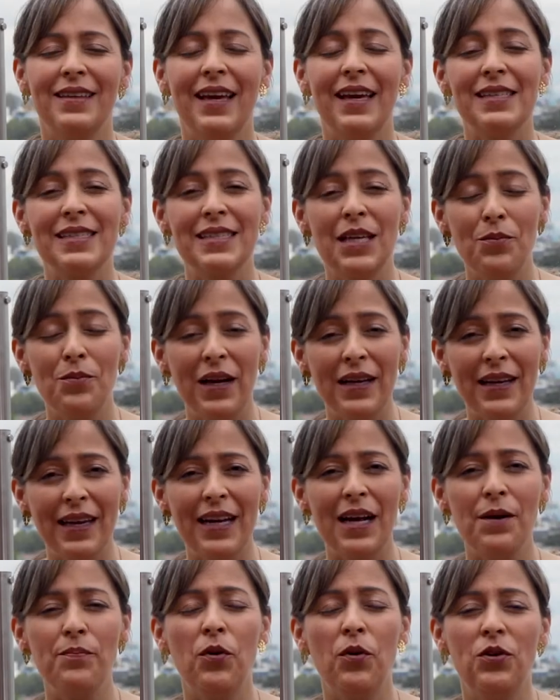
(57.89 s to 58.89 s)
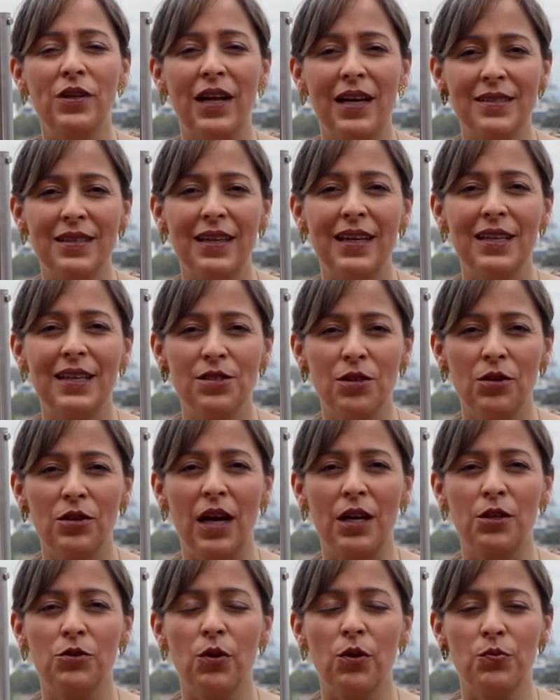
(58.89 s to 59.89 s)
De esta manera podrás
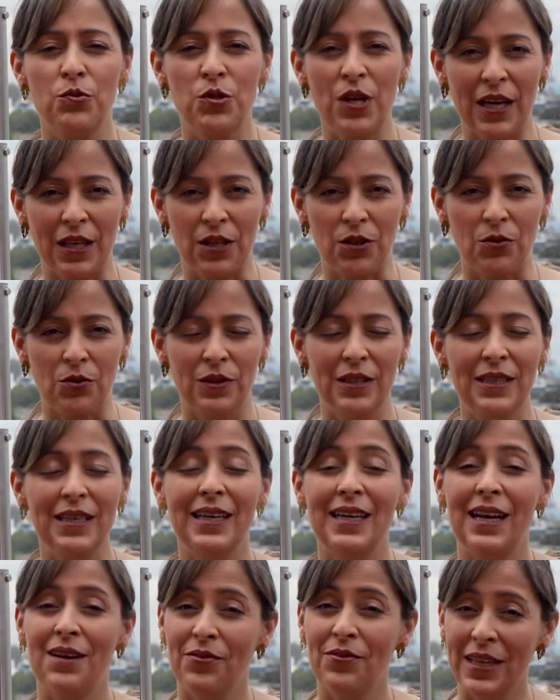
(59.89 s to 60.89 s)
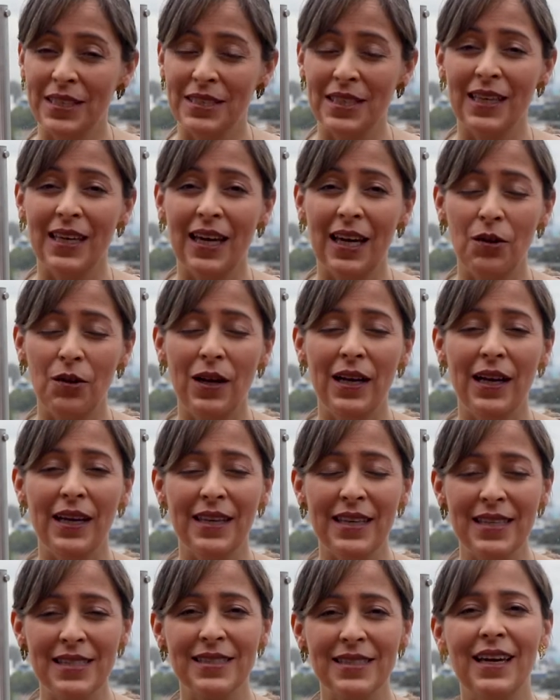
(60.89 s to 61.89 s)
seleccionar tu obsequio y en la fecha en que lo
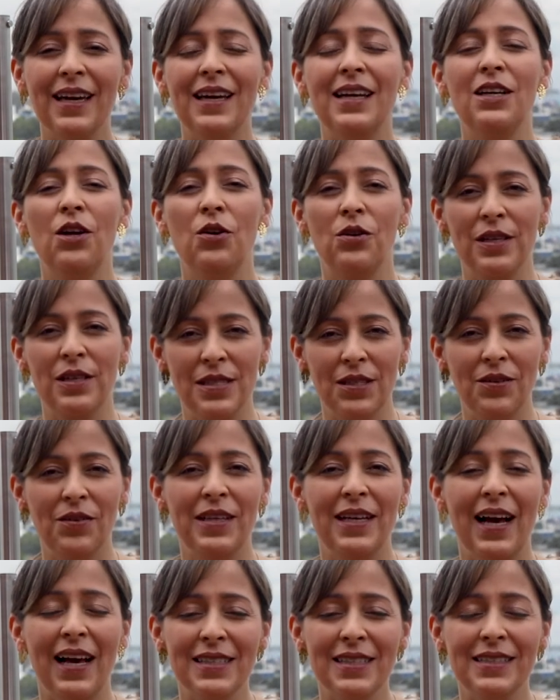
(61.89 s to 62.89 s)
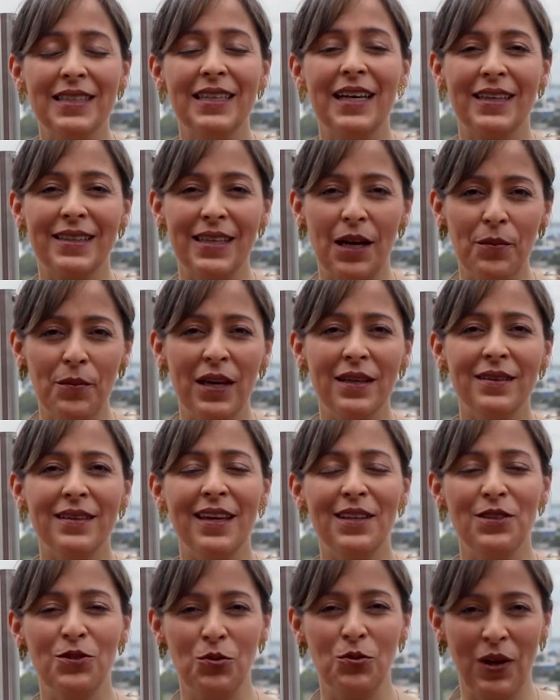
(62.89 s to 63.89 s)
elegiste lo recibirás directamente
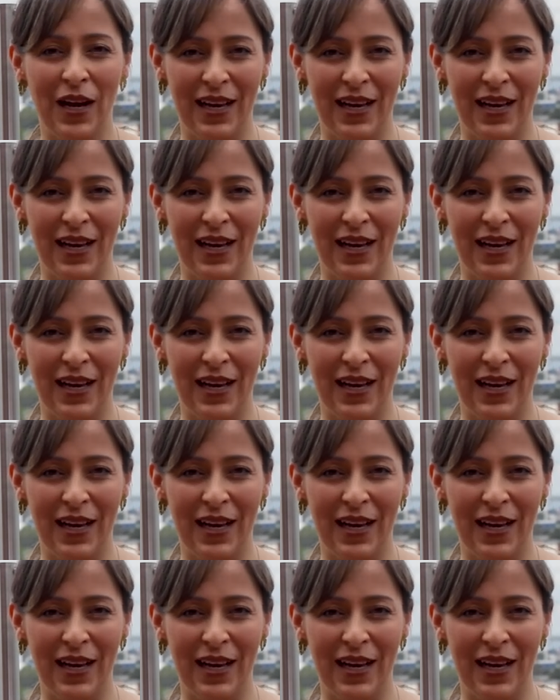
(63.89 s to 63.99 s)
en tu